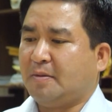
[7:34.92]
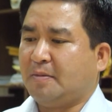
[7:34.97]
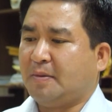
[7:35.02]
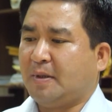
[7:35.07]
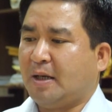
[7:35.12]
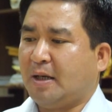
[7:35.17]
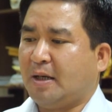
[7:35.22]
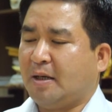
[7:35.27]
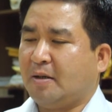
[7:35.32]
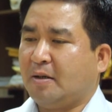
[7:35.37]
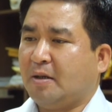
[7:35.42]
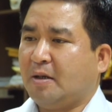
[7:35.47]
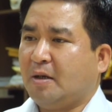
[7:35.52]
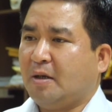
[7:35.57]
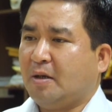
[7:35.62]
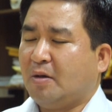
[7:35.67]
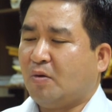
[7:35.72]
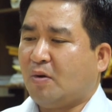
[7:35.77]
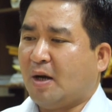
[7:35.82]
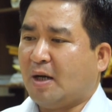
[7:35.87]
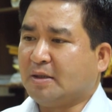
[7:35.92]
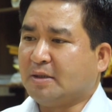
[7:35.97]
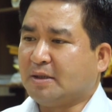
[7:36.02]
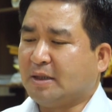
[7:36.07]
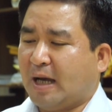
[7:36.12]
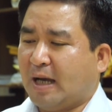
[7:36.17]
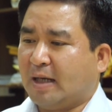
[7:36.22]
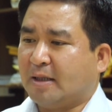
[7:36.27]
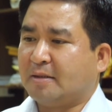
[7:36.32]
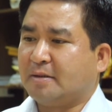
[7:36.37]
về khoáng
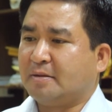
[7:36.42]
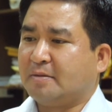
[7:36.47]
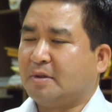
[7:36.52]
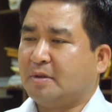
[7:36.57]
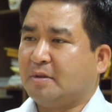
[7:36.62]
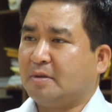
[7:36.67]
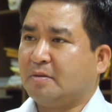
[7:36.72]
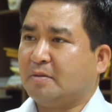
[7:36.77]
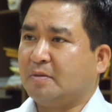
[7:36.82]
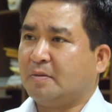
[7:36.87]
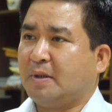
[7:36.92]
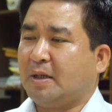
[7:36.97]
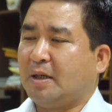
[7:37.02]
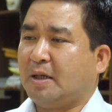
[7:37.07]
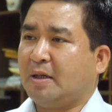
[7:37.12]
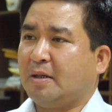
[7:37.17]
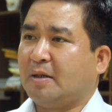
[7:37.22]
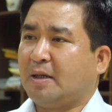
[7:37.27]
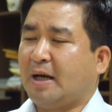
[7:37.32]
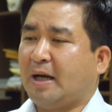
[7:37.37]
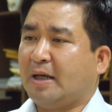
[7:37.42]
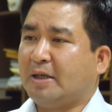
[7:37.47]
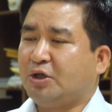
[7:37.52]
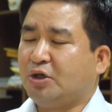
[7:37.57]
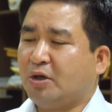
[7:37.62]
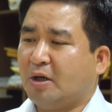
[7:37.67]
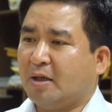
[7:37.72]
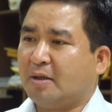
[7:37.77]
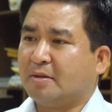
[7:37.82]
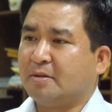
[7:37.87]
sản về khai
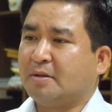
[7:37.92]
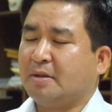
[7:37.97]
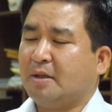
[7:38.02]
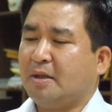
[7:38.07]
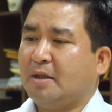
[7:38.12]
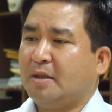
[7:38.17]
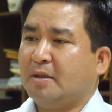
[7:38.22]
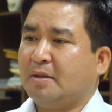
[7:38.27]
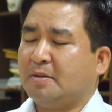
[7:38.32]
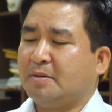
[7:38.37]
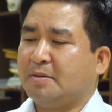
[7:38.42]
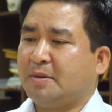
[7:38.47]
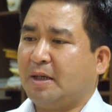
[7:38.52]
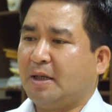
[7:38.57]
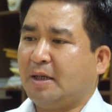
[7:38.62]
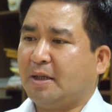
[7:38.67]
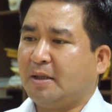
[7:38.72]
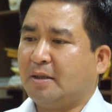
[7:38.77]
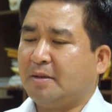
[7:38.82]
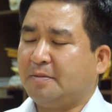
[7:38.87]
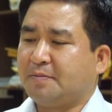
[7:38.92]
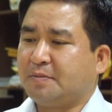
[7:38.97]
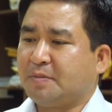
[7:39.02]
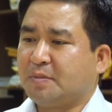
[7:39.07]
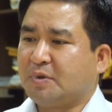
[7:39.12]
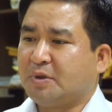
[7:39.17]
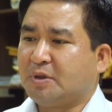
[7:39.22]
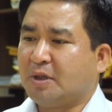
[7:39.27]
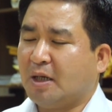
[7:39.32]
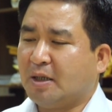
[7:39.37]
trường về
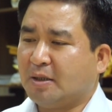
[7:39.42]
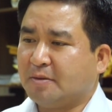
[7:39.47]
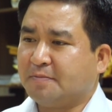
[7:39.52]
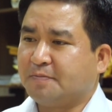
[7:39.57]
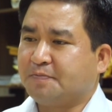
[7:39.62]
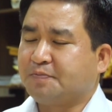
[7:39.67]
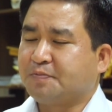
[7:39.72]
rừng